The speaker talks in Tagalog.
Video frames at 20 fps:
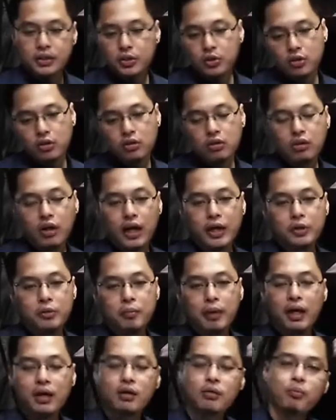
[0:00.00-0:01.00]
ito, ano
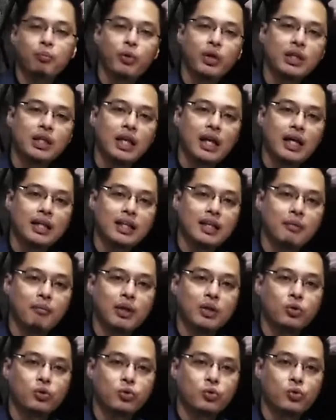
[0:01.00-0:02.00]
ba ang pwede nating
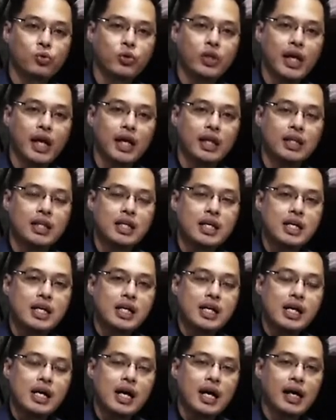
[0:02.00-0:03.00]
matutunan
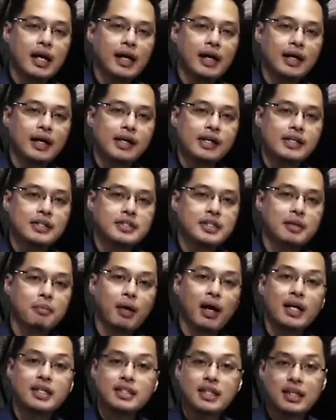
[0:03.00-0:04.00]
uh, sa
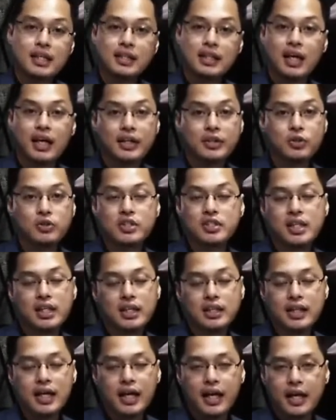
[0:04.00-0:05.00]
mga salitang ito, sa
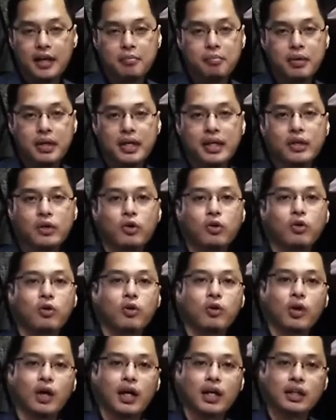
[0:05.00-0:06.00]
salitang
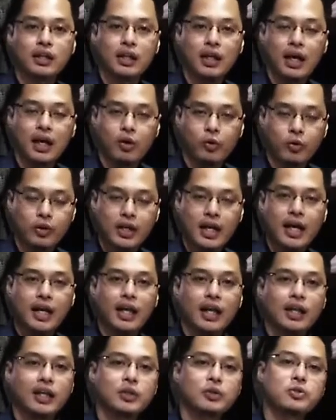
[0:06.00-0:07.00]
Hebreo at ang
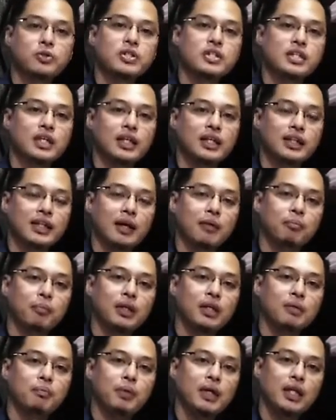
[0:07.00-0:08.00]
ugnayan nito sa salitang
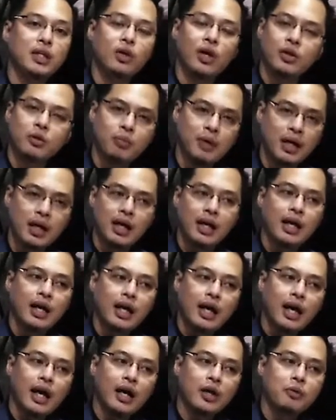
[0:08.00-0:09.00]
Pilipino? Ano bang
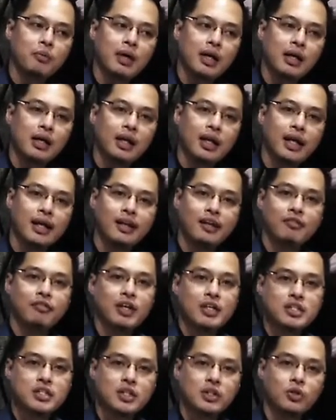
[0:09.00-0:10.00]
ano bang
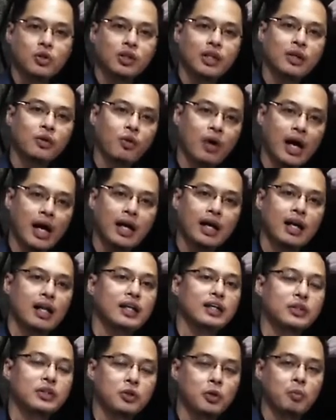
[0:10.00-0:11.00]
relevance nito at anong
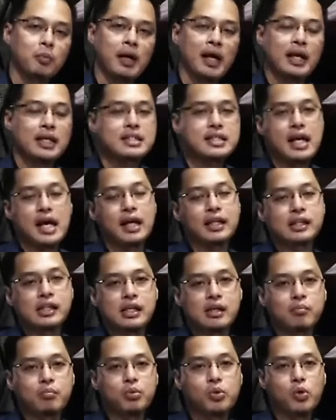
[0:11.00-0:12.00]
aral nito para sa
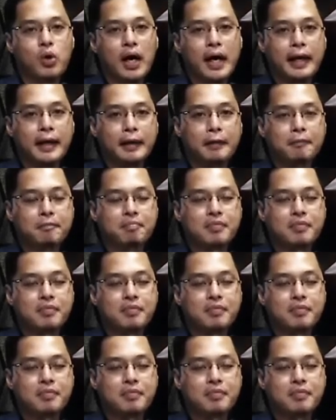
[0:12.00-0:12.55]
ating buhay?